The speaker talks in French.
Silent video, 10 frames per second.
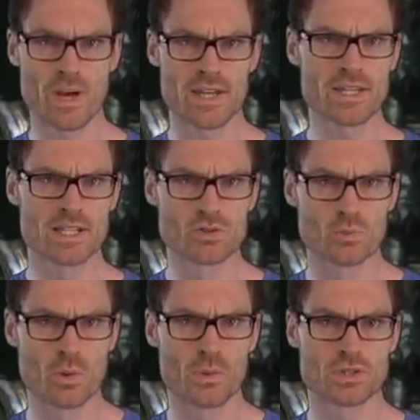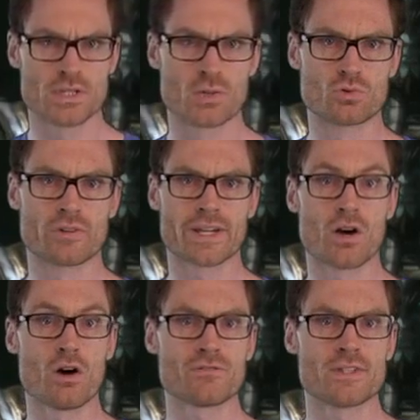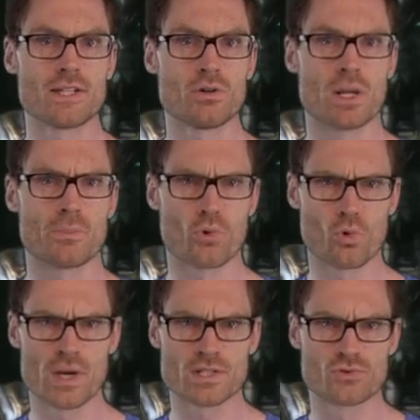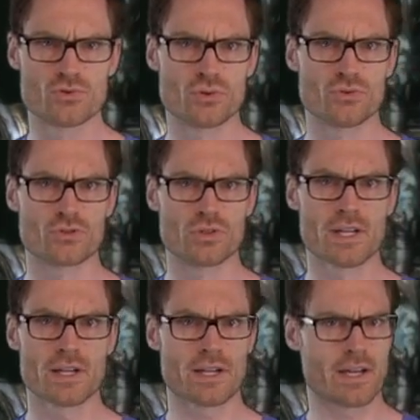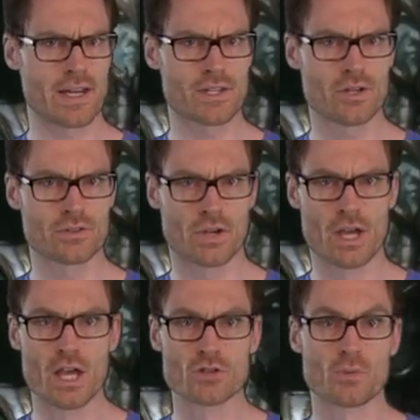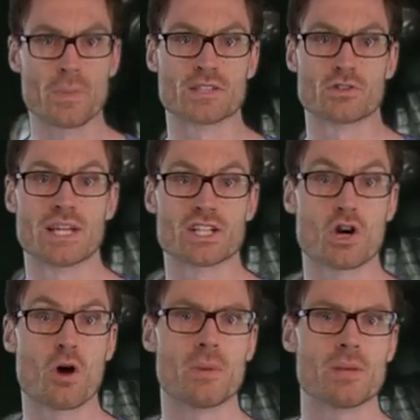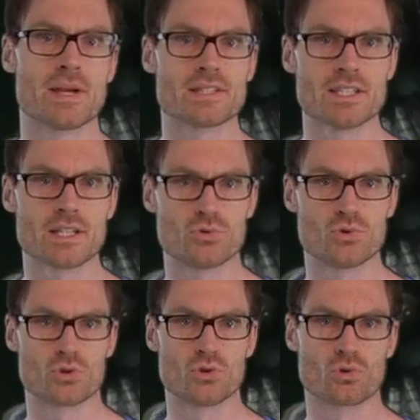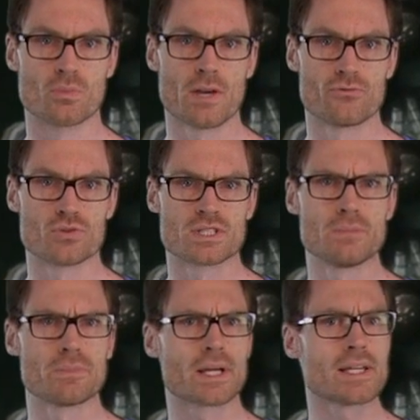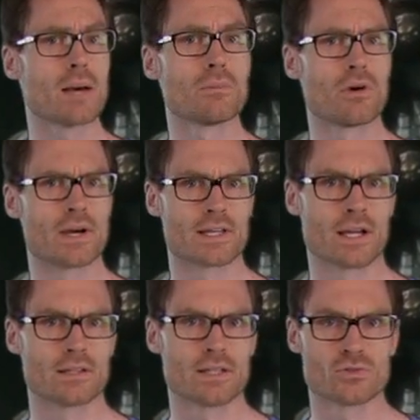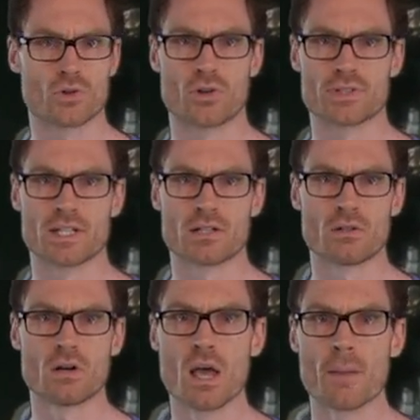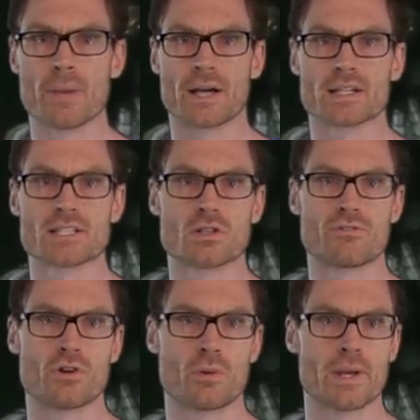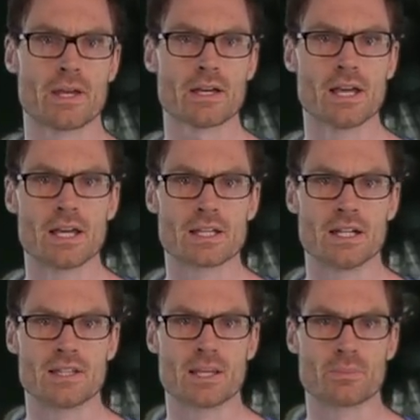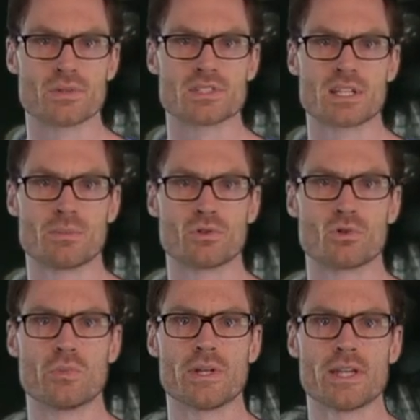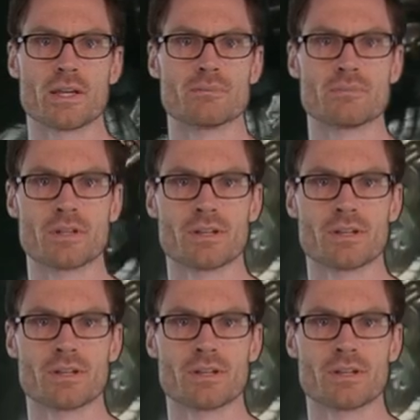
Kombat X nous propose de découvrir en vidéo les prouesses du dieu du tonnerre Raiden. Ce personnage emblématique du jeu de combat fut si brillamment incarné sur grand écran par Christophe Lambert qu'il est impossible de l'oublier.